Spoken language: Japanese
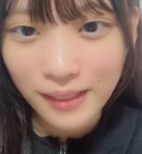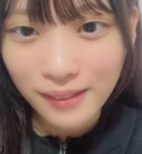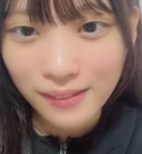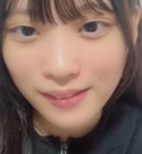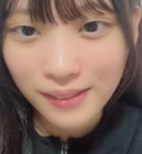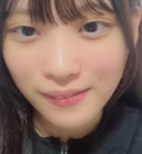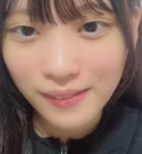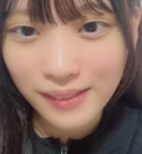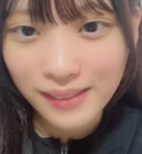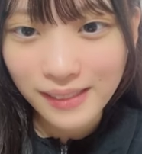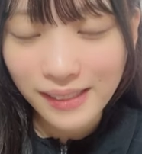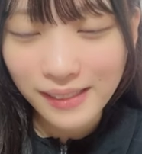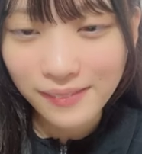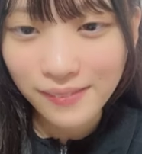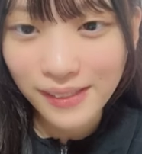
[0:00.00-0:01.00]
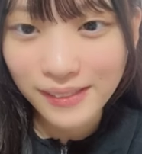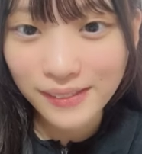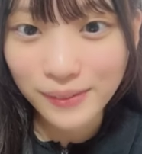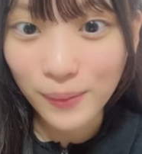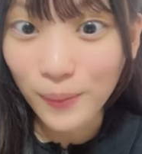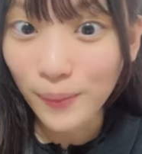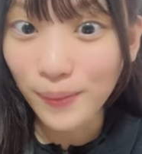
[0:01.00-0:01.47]
とせめるき2枚ず
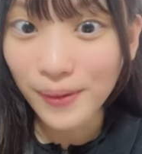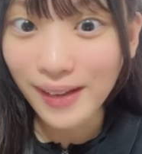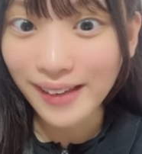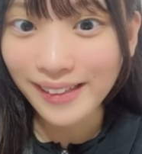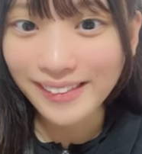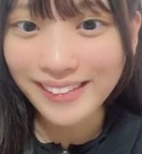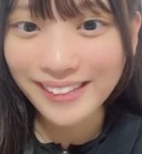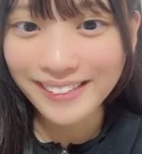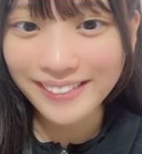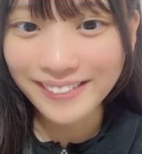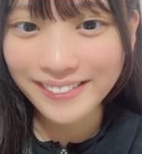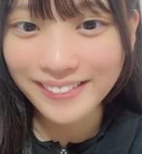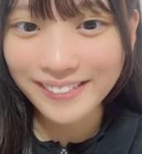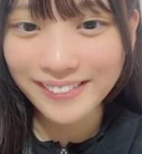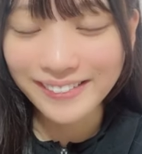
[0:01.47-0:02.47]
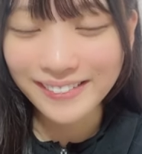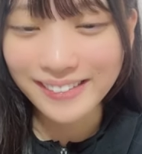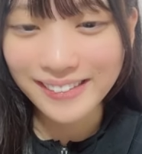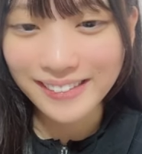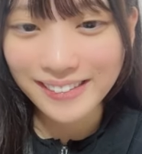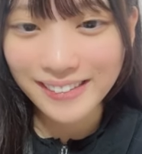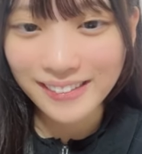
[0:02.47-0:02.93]
つおありがとう
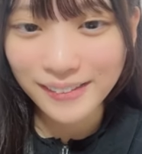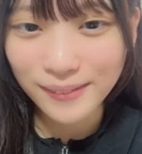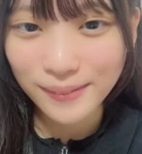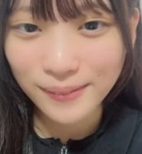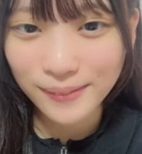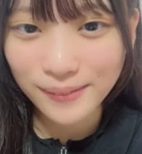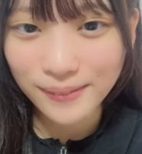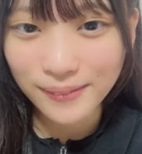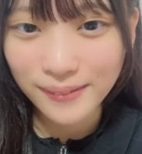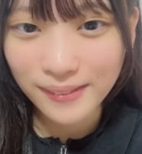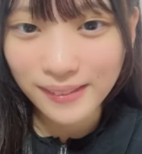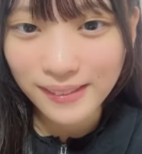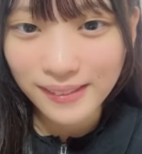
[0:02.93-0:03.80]
そう